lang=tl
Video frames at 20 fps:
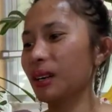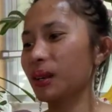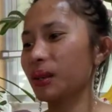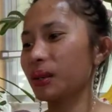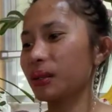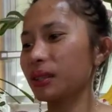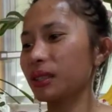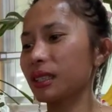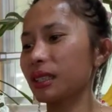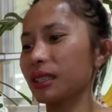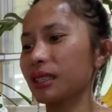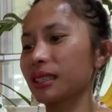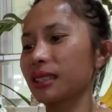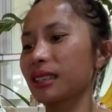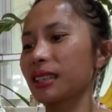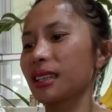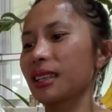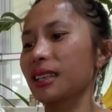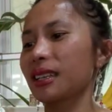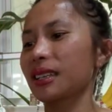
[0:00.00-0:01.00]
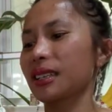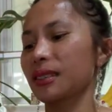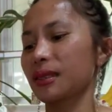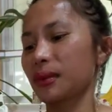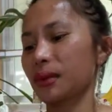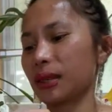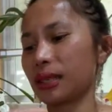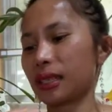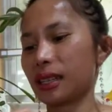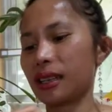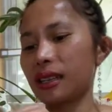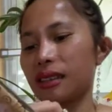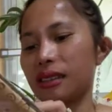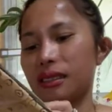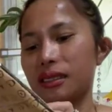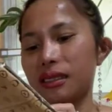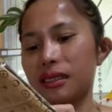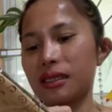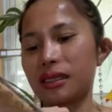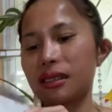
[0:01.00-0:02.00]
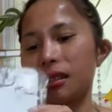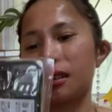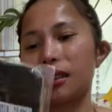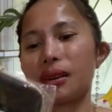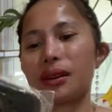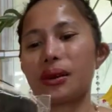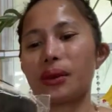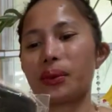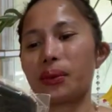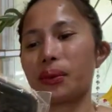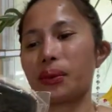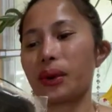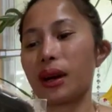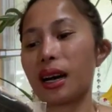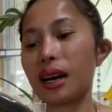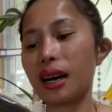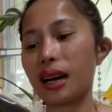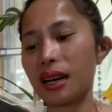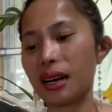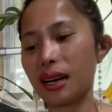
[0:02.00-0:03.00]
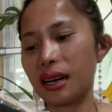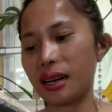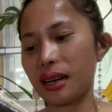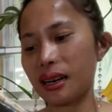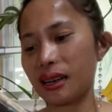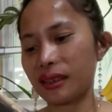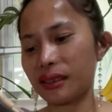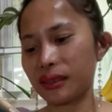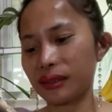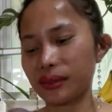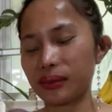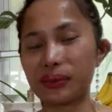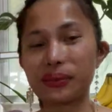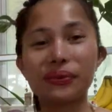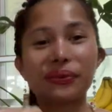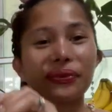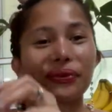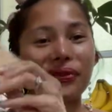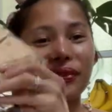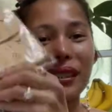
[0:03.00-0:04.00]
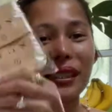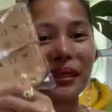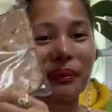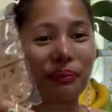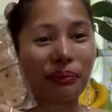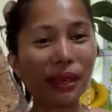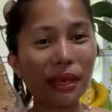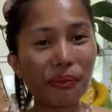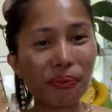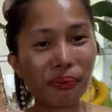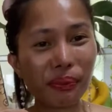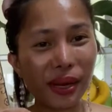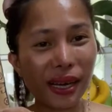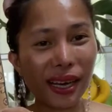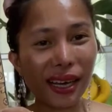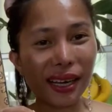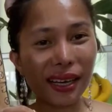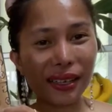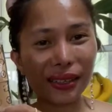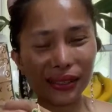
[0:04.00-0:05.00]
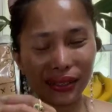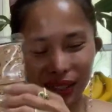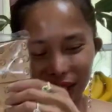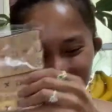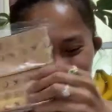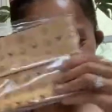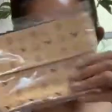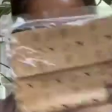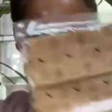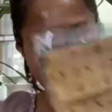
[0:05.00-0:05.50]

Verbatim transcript: Hotel Glade with ash. Wow. My pouch.